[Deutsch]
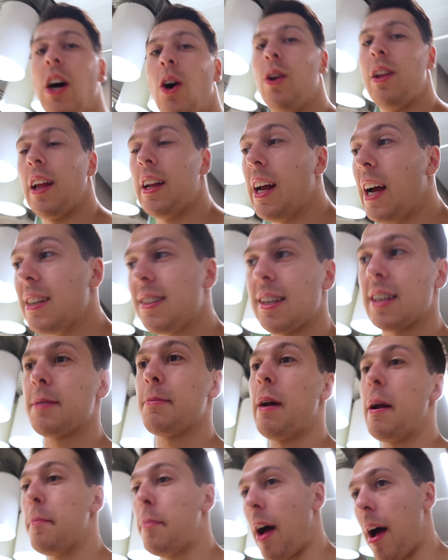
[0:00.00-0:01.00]
Und dann heißt das
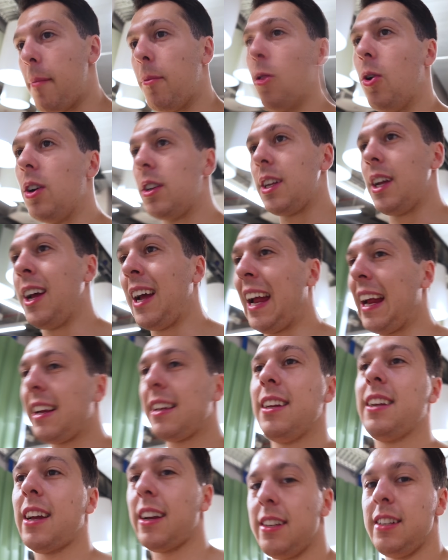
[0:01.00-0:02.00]
mal ein paar Monate
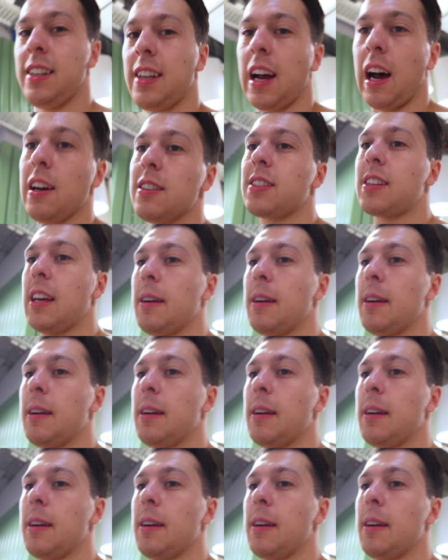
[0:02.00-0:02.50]
richtig, richtig Gas